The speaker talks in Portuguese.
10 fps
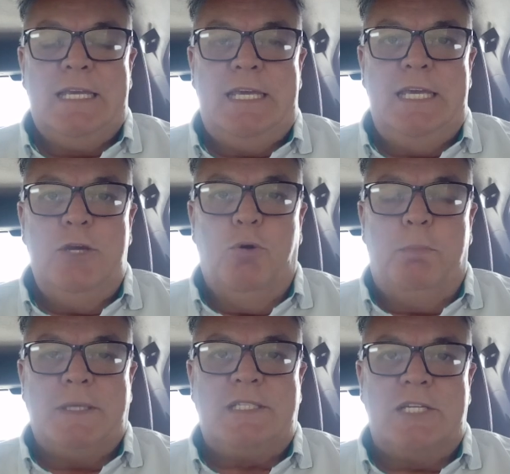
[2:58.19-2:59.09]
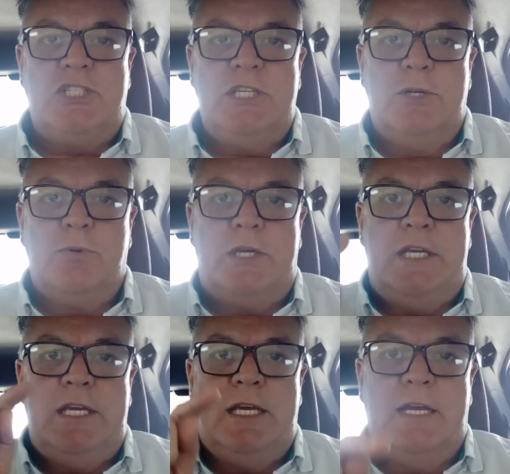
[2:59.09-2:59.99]
que o passageiro
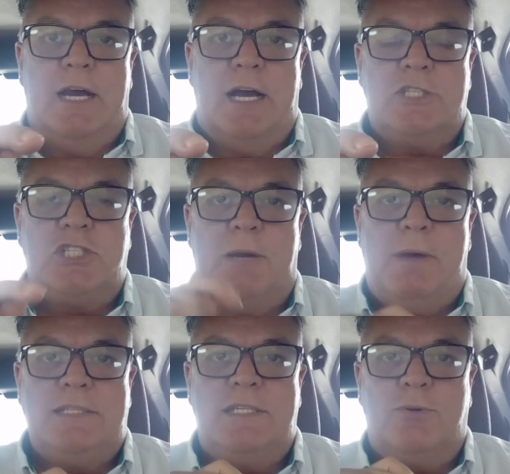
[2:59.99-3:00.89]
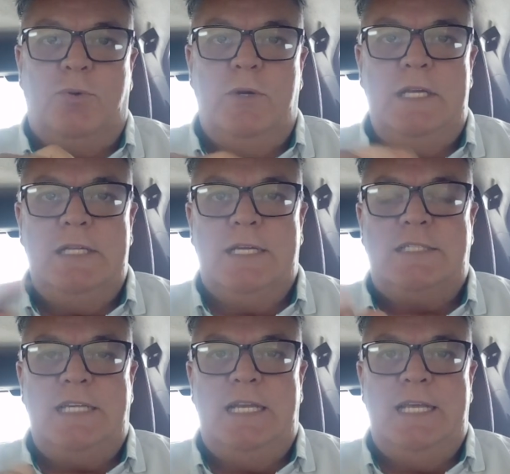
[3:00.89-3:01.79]
que ah, chamasse a corrida
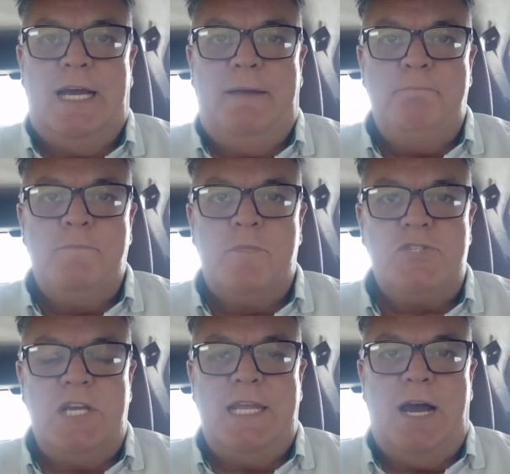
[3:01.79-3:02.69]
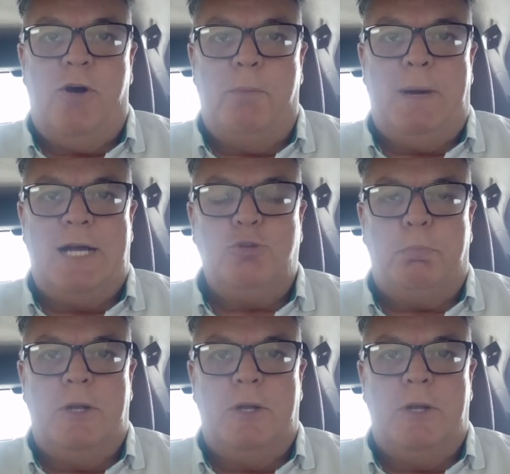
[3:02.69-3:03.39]
seria, seria roubado